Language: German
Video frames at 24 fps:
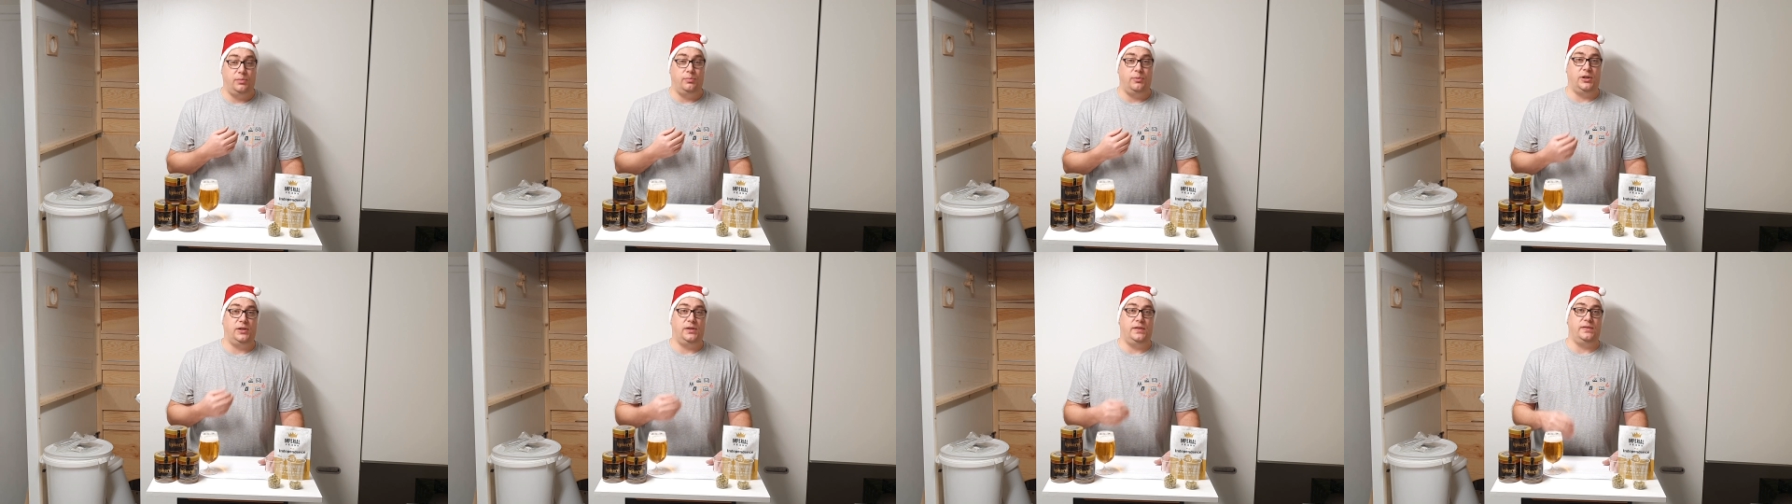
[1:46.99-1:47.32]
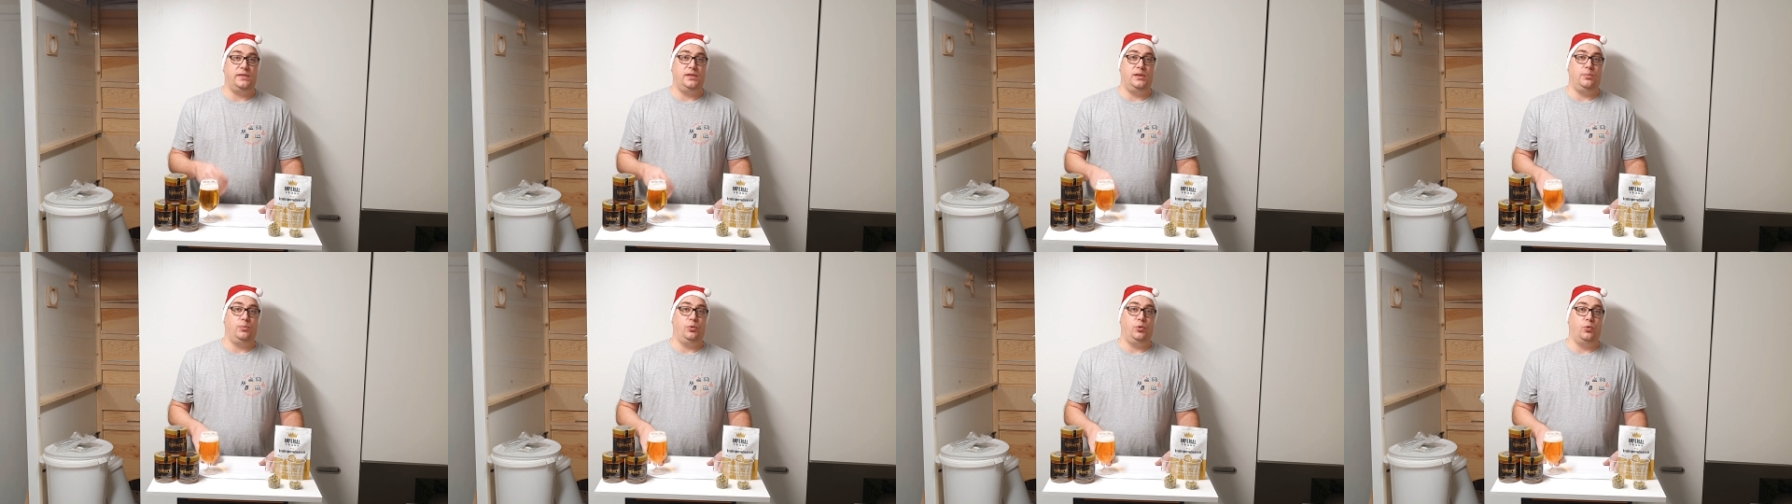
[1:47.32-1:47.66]
Ich mache
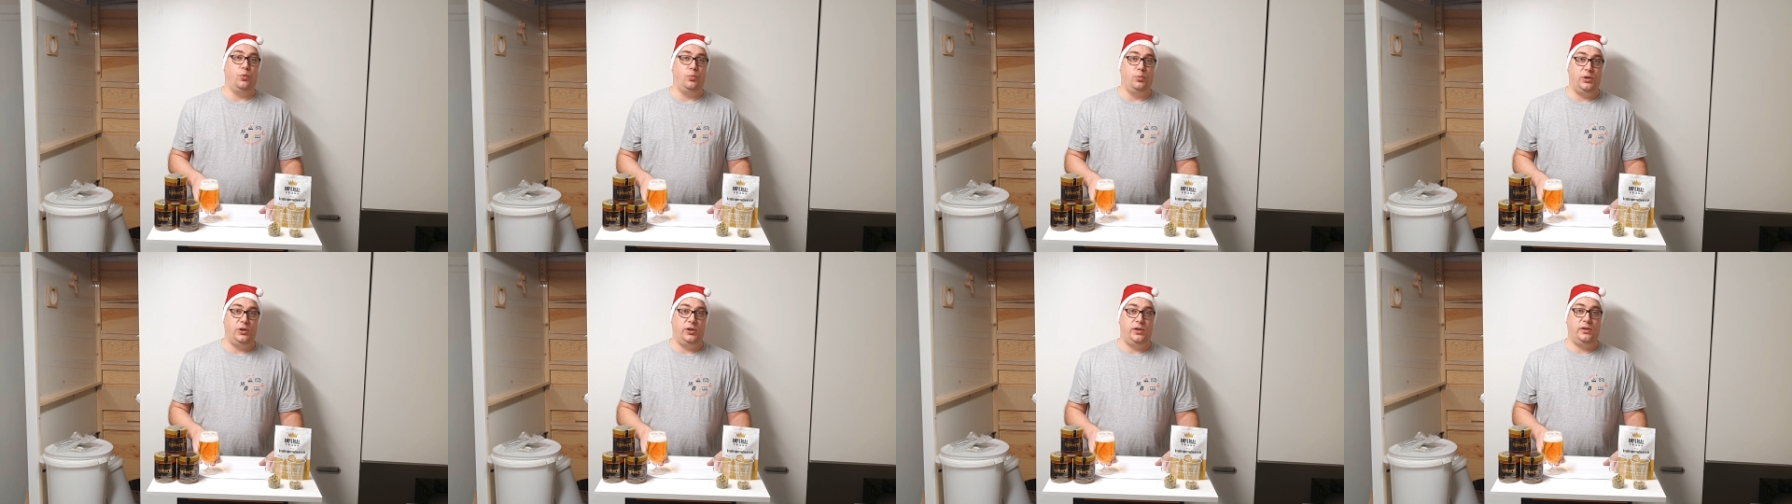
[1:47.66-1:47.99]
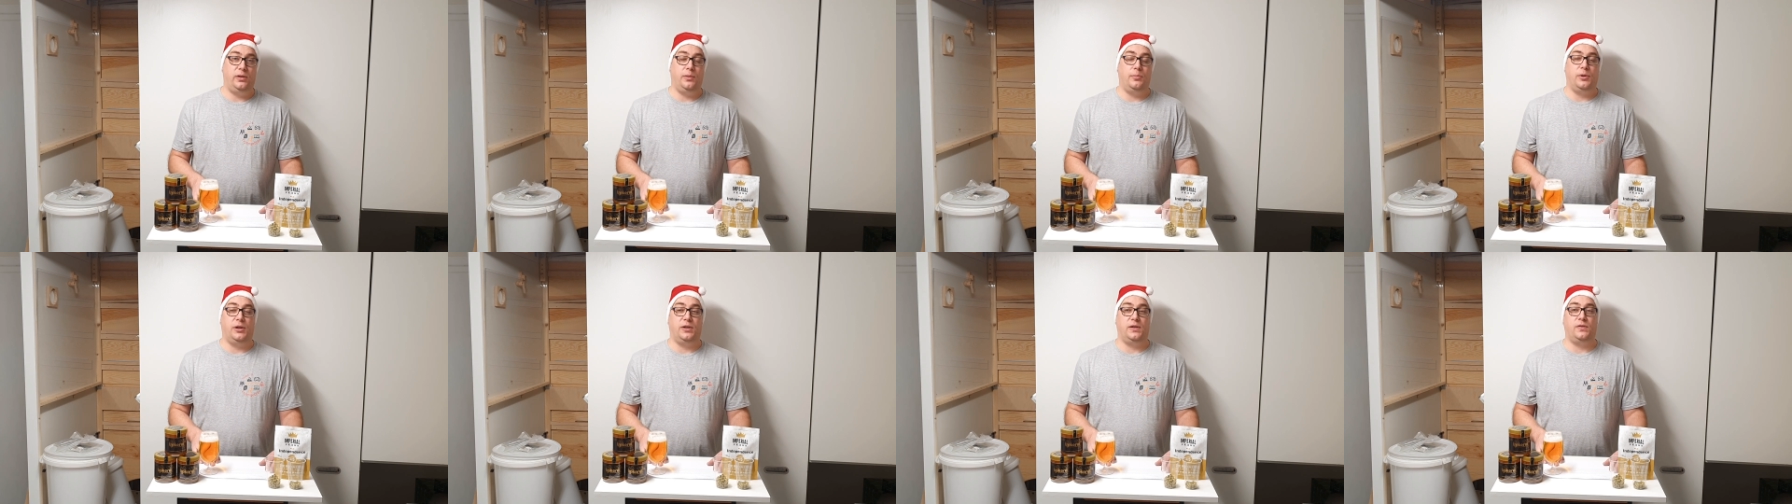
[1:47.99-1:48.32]
das nicht
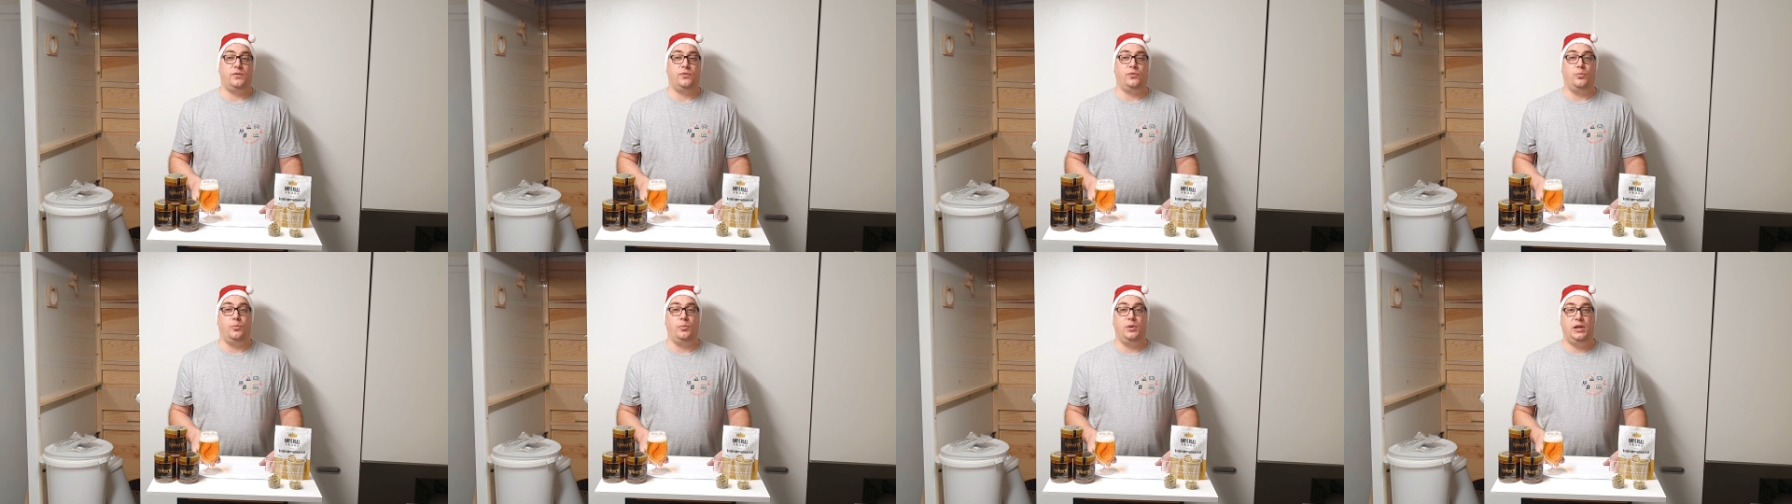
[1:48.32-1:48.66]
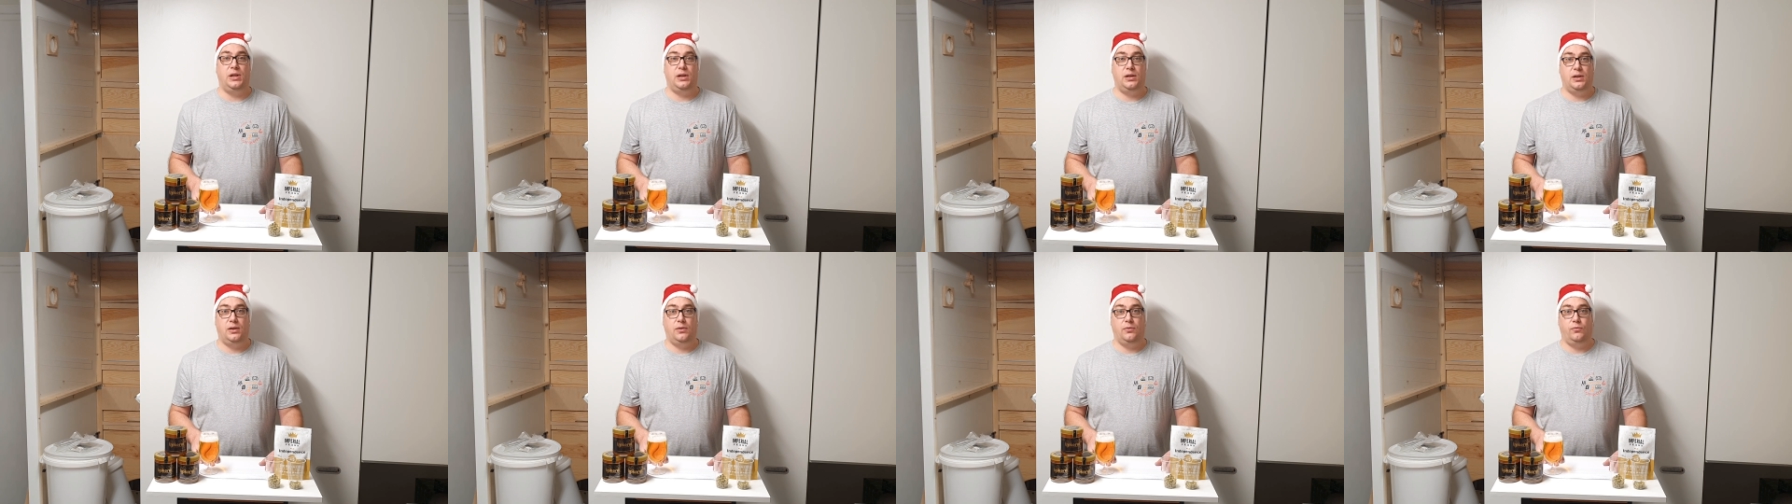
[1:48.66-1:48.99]
beruflich, ich mache das für
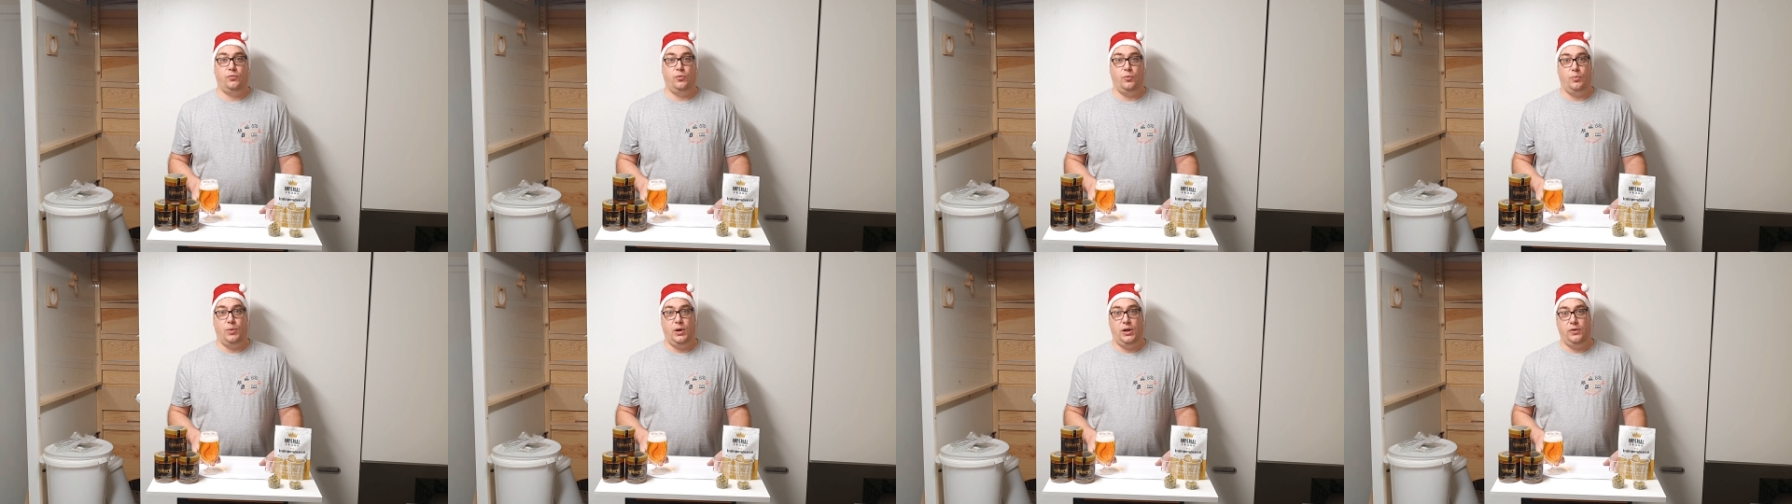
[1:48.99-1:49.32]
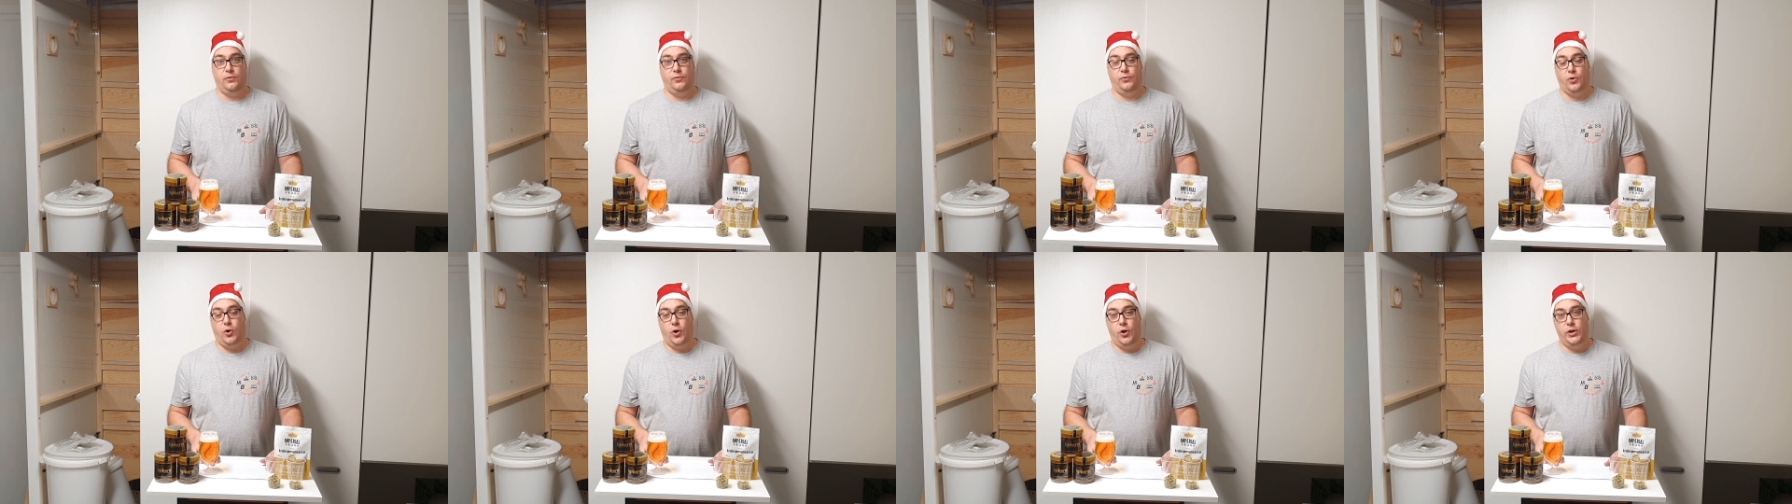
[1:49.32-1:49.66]
mich, für
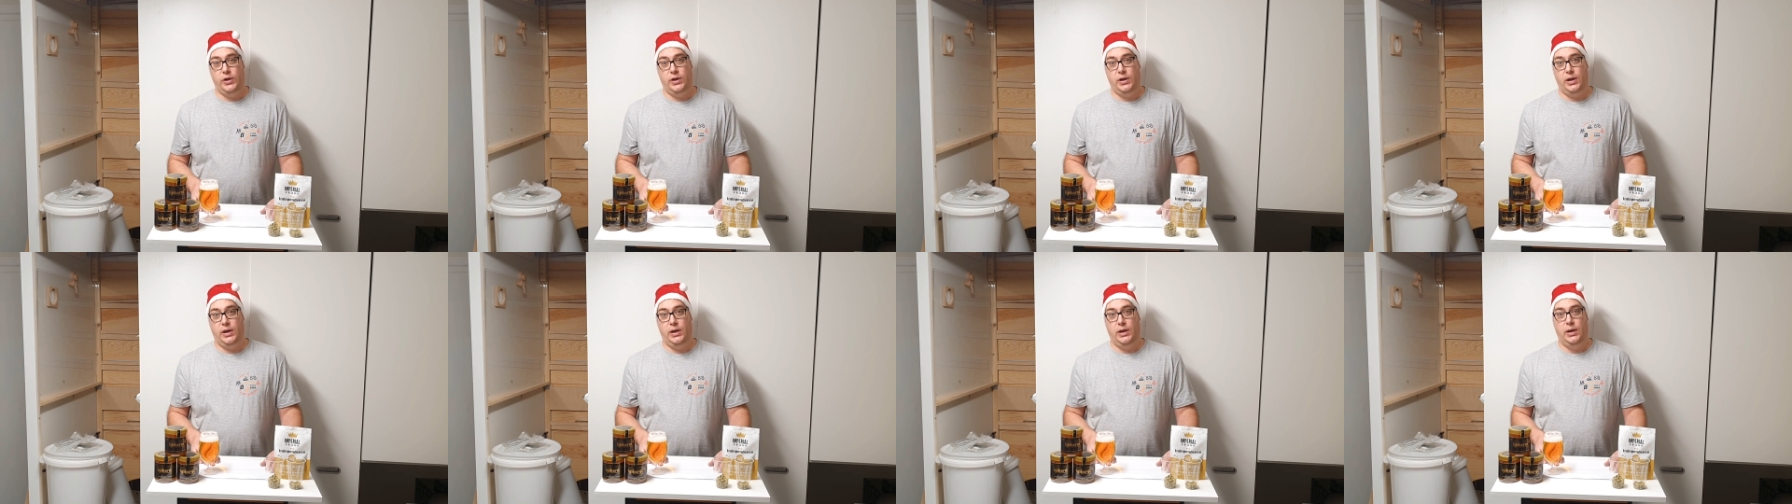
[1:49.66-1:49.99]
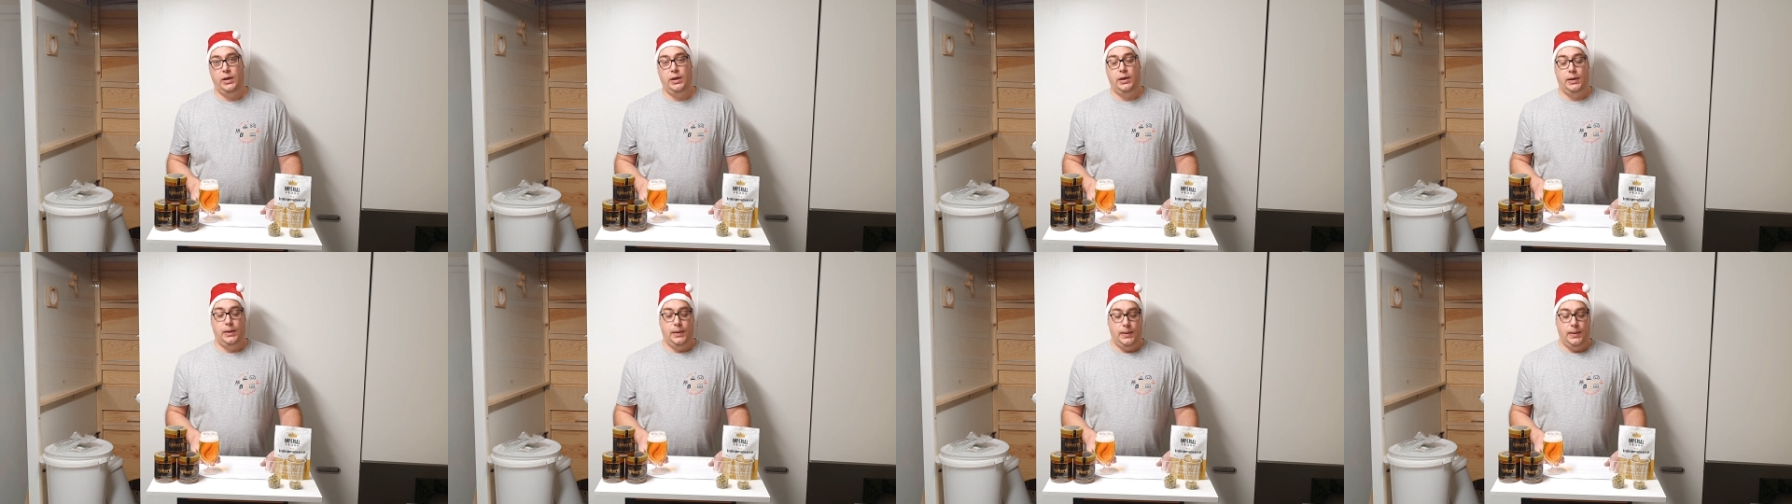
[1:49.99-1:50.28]
meine Freunde